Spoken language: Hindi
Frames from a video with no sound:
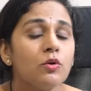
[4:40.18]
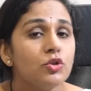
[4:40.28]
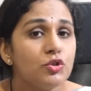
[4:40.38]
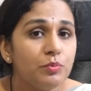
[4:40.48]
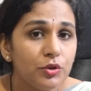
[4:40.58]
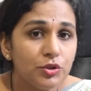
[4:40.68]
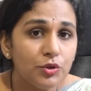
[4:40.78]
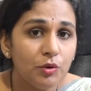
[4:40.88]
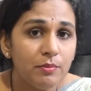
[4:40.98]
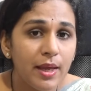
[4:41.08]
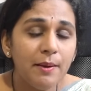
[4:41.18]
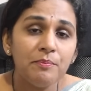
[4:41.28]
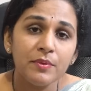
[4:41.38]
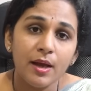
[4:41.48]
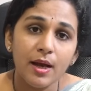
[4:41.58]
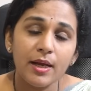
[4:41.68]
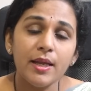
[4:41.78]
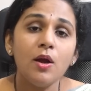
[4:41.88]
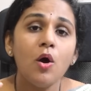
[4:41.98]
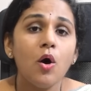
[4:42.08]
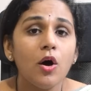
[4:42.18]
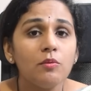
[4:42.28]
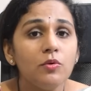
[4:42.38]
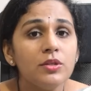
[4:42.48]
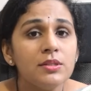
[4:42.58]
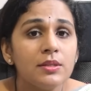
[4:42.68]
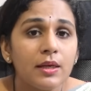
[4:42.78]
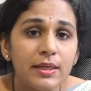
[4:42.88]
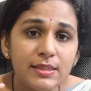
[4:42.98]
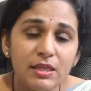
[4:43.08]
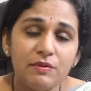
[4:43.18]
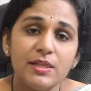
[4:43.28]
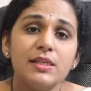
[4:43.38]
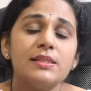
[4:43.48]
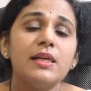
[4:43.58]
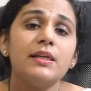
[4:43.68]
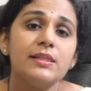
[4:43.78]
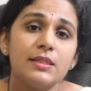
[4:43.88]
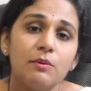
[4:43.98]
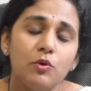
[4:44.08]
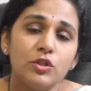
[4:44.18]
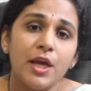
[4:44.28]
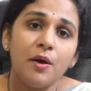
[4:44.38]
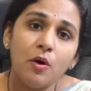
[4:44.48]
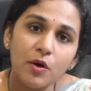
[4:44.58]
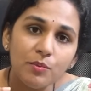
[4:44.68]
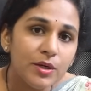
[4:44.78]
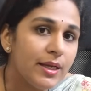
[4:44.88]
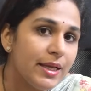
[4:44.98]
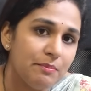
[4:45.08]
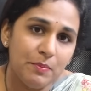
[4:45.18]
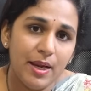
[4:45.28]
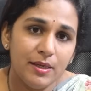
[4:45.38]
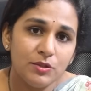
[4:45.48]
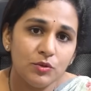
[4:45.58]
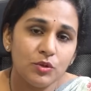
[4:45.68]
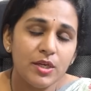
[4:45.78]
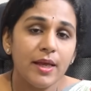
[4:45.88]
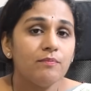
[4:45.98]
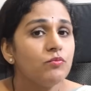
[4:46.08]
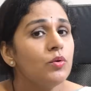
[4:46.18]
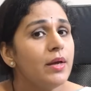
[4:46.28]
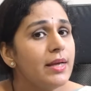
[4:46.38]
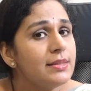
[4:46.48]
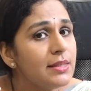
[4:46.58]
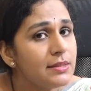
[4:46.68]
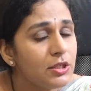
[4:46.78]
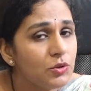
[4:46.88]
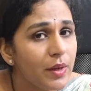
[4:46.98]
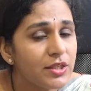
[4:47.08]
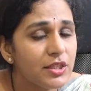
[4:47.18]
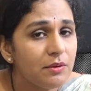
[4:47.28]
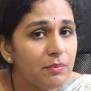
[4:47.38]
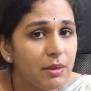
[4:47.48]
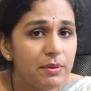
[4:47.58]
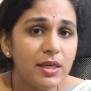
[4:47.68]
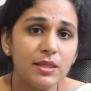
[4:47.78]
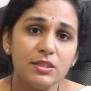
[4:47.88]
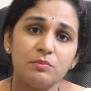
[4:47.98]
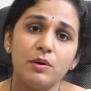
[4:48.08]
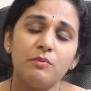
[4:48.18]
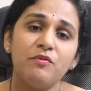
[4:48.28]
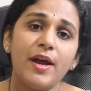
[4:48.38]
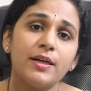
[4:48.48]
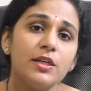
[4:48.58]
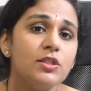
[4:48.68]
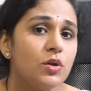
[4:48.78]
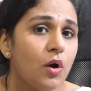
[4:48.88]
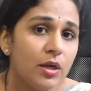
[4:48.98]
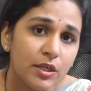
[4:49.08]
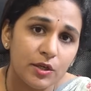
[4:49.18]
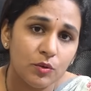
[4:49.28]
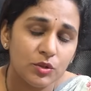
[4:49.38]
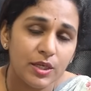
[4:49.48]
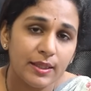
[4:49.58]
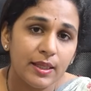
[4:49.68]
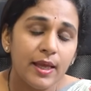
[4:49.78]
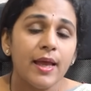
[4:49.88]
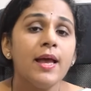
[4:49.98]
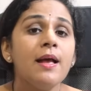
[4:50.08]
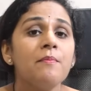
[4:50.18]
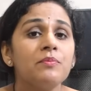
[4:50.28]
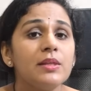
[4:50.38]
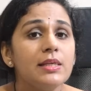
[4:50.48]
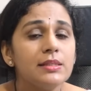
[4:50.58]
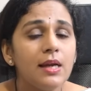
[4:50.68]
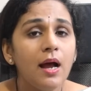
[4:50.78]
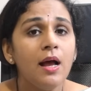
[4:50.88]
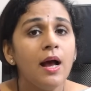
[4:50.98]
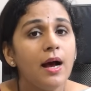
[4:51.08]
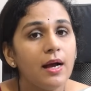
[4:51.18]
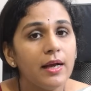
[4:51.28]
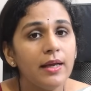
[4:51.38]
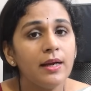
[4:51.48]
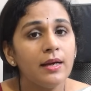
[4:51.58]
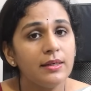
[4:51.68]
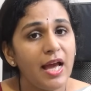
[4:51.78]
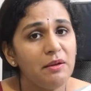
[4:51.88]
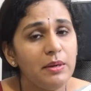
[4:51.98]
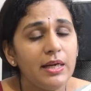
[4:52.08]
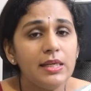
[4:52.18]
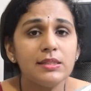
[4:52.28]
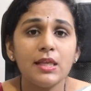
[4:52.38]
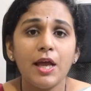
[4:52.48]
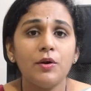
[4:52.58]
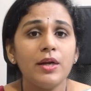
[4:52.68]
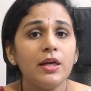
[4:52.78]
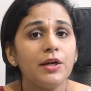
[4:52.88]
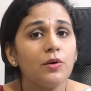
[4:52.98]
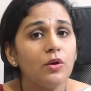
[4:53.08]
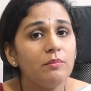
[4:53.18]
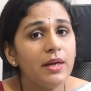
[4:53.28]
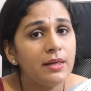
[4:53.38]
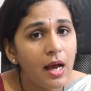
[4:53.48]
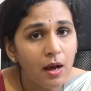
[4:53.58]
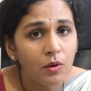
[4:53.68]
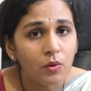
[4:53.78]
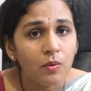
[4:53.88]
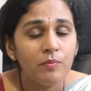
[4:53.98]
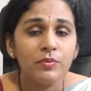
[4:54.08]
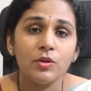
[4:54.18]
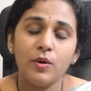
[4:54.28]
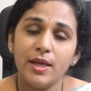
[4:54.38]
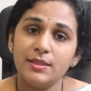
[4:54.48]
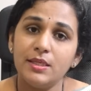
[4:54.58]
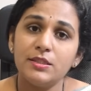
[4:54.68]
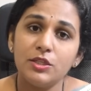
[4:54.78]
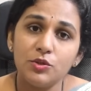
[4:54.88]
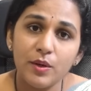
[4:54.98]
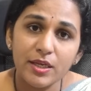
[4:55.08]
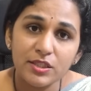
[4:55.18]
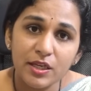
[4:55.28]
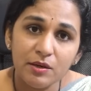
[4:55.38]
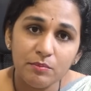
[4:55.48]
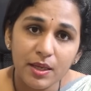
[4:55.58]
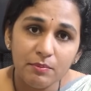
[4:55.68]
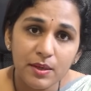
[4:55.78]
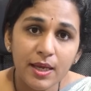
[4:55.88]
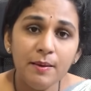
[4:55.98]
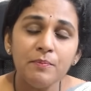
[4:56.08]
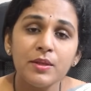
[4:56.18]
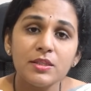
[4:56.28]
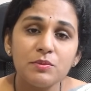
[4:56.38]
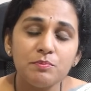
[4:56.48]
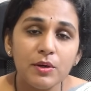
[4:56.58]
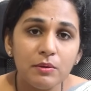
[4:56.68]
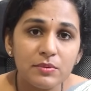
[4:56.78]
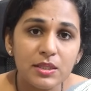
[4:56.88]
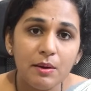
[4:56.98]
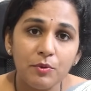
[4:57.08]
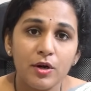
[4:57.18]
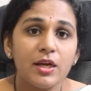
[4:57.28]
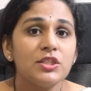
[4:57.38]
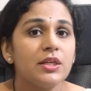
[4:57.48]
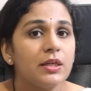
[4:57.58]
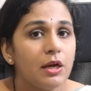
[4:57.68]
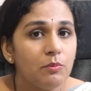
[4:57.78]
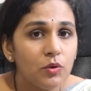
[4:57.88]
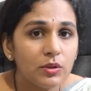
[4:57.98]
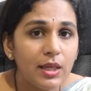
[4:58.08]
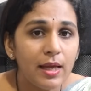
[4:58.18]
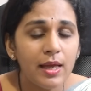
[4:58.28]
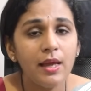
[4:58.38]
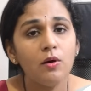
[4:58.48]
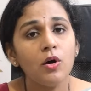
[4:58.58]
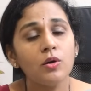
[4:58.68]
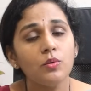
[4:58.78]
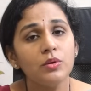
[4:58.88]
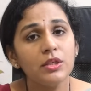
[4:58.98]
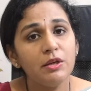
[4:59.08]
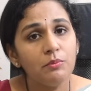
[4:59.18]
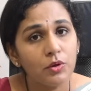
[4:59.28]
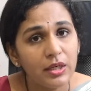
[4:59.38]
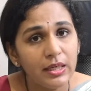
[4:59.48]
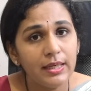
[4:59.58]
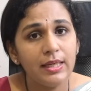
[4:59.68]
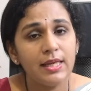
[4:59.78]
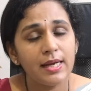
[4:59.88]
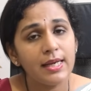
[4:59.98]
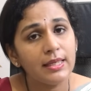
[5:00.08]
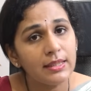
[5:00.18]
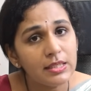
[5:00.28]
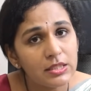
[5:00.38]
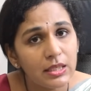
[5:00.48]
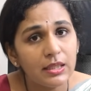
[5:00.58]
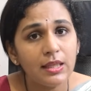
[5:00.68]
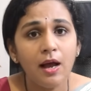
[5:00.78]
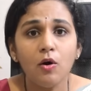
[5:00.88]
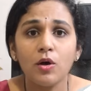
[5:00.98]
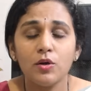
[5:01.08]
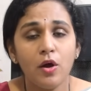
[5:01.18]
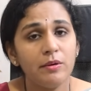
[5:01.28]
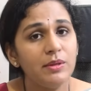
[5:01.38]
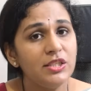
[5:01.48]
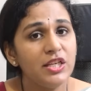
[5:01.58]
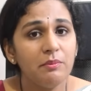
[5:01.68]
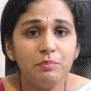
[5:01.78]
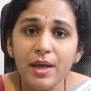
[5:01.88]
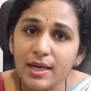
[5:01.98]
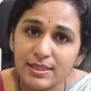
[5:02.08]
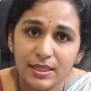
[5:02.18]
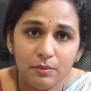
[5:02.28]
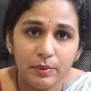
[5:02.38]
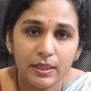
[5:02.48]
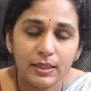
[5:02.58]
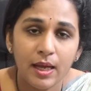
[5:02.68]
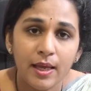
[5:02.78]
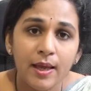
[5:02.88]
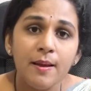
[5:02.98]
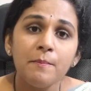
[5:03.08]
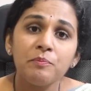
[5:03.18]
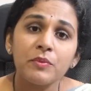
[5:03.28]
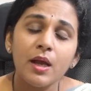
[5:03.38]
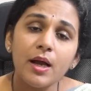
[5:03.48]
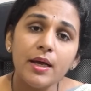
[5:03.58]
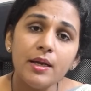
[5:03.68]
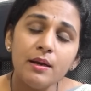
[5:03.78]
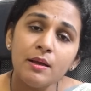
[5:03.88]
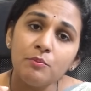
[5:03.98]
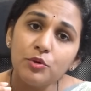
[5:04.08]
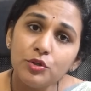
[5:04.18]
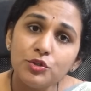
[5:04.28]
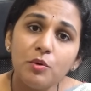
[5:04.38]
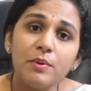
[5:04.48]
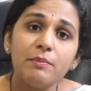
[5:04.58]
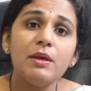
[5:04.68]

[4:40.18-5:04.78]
कुछ पुरुषों में अगर हॉर्मोन्स किसी वजह से डिस्टर्ब हो जाए हॉर्मोनल इम्बैलेंस हो जाए तो ऐसे सिचुएशन में भी स्पर्म फैक्टर्स ऑल्टर हो जाते हैं तीसरा अगर डायबिटीज़ थायराइड कंट्रोल में ना हो तो ऐसे सिचुएशन में भी स्पर्म्स का प्रोडक्शन कम होता है और उनकी मोटिलिटी यानी गतिशीलता और नॉर्मल शेप पे असर पड़ता है अगर पुरुषों में